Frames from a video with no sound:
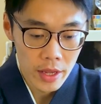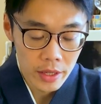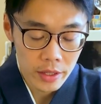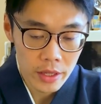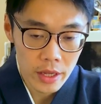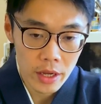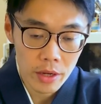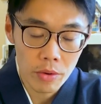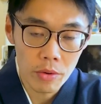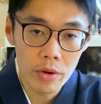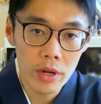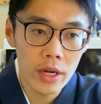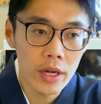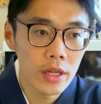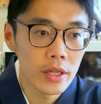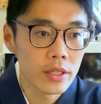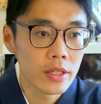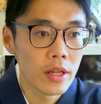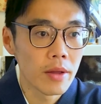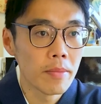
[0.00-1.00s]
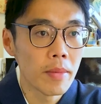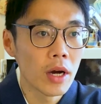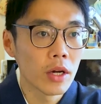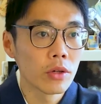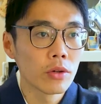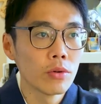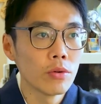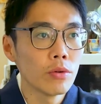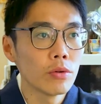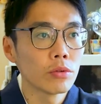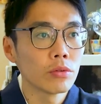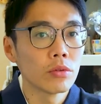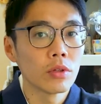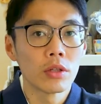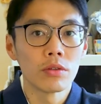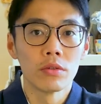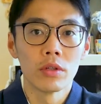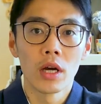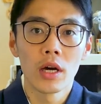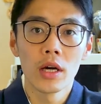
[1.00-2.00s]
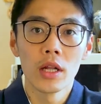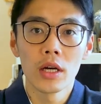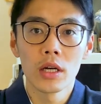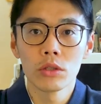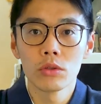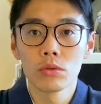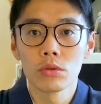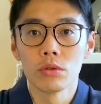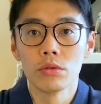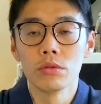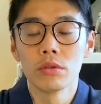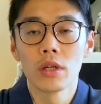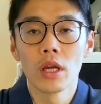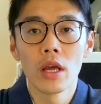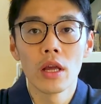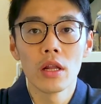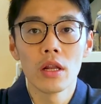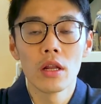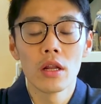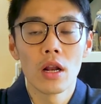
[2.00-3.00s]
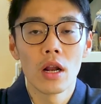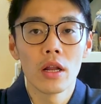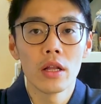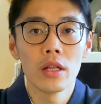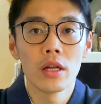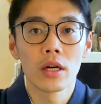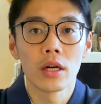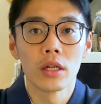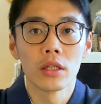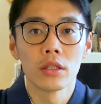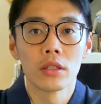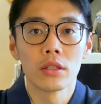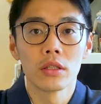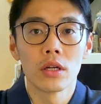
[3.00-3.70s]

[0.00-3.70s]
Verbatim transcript: で、これがですね、まあ京都だとなかなかちょっと受け入れられなかっ